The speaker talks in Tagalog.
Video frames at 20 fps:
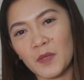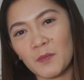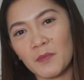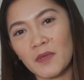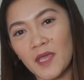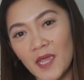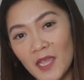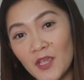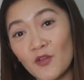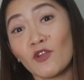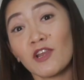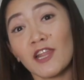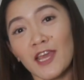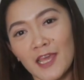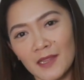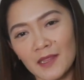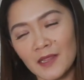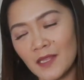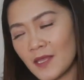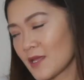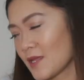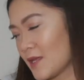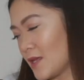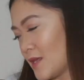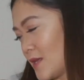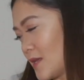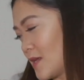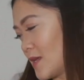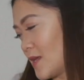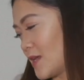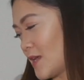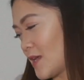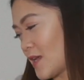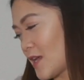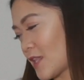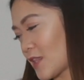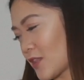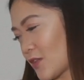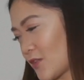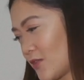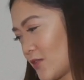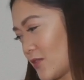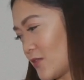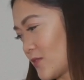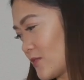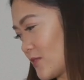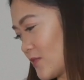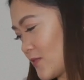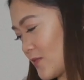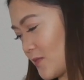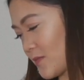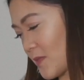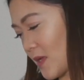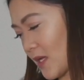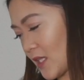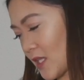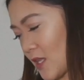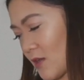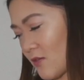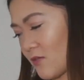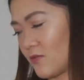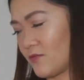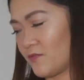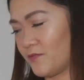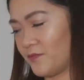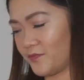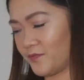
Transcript: Bigay ulit. Eto. Kita ko.